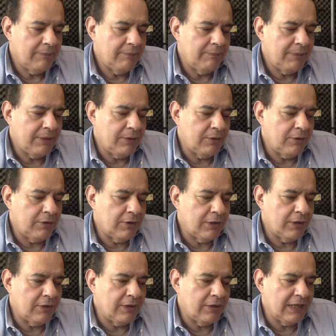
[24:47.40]
Pero
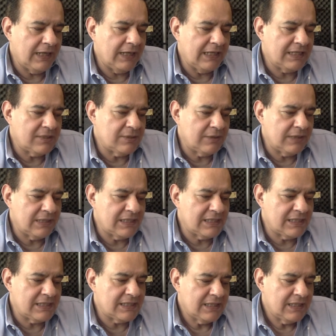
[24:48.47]
creo que eso
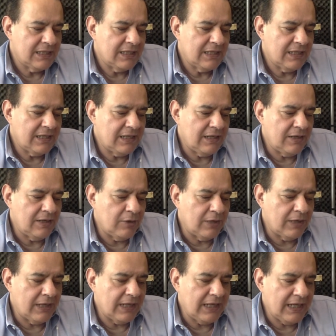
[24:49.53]
es
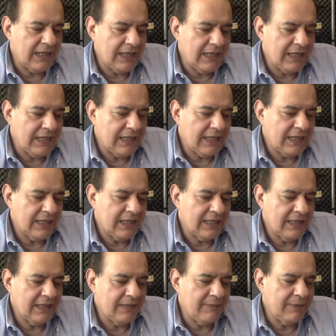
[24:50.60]
lo que
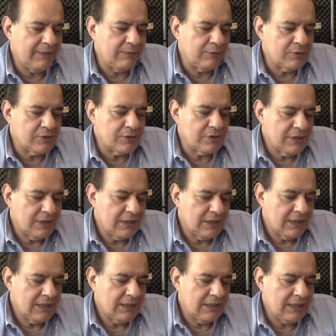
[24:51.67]
debemos
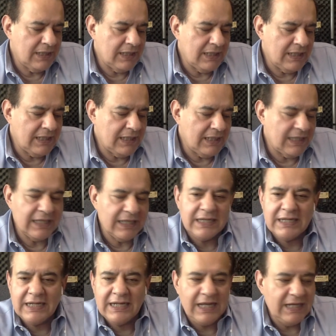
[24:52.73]
de
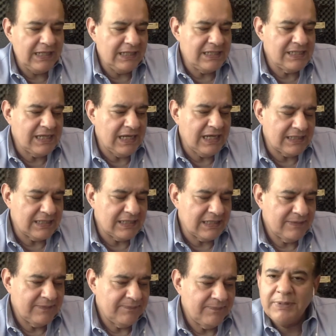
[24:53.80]
realizar.
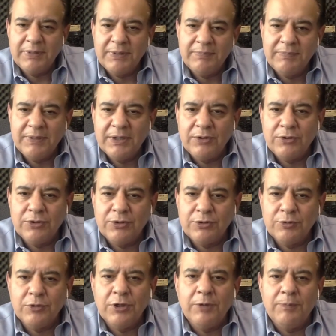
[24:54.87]
Pero
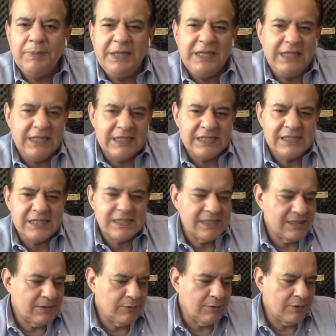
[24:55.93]
tú qué
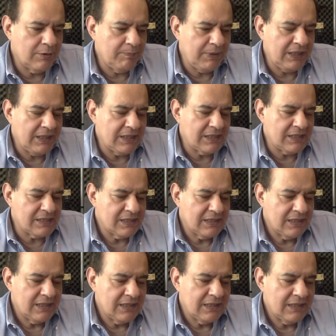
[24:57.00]
opinas? ¿Tú qué opinas
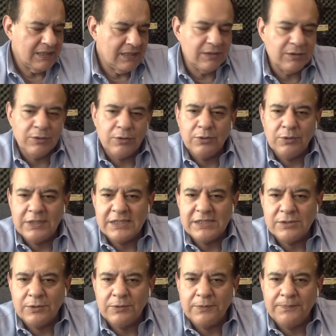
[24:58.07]
de todo
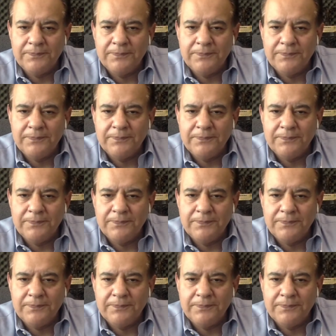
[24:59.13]
esto?